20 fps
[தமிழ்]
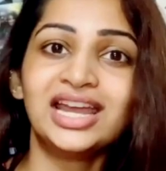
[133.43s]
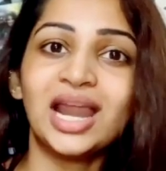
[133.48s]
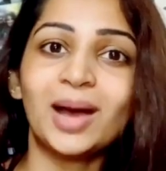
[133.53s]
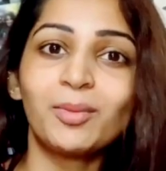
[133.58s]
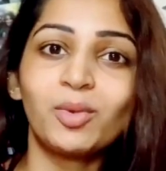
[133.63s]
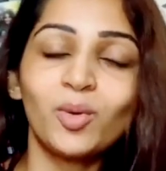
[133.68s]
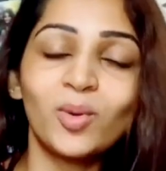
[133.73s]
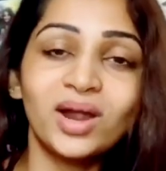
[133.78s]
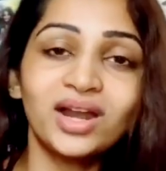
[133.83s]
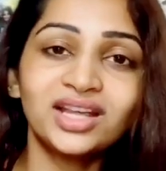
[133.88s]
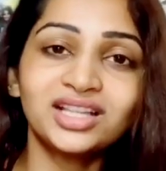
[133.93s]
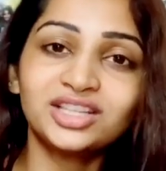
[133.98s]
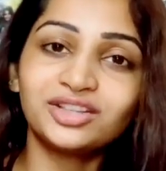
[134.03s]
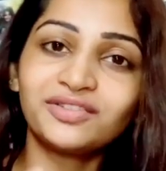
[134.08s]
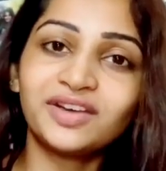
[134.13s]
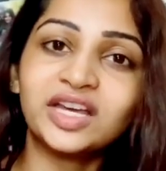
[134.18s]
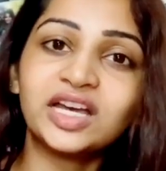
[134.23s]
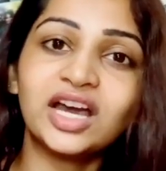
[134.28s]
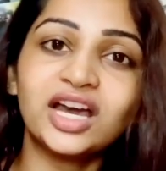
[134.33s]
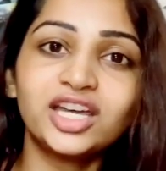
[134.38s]
நம்ம நம்பர் ஒன் அந்த
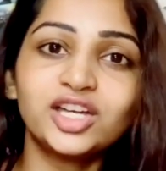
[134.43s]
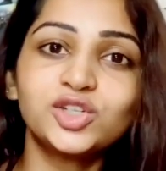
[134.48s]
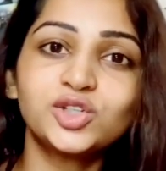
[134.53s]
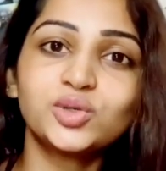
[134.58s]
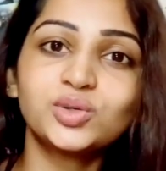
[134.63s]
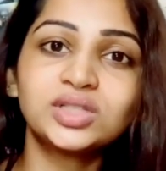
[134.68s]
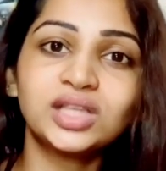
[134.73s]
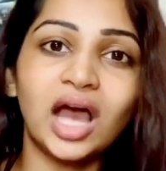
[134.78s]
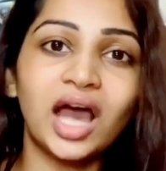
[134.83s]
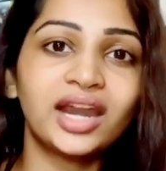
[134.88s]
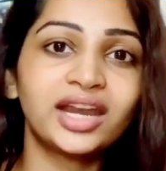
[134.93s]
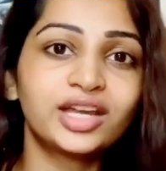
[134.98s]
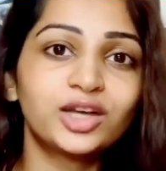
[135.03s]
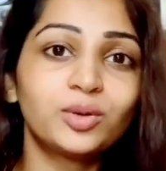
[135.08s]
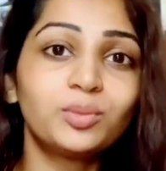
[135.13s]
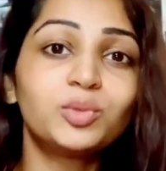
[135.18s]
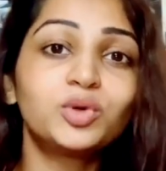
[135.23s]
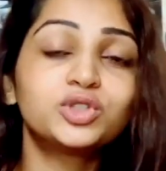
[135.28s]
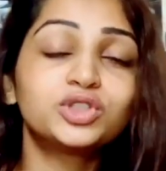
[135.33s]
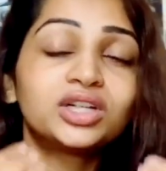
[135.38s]
வெங்காய ஜூஸ்
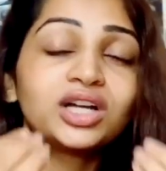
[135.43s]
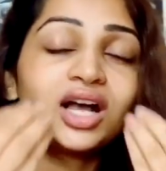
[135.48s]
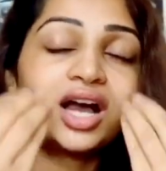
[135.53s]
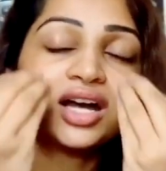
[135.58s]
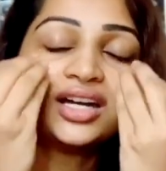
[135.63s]
அரைக்கும் போது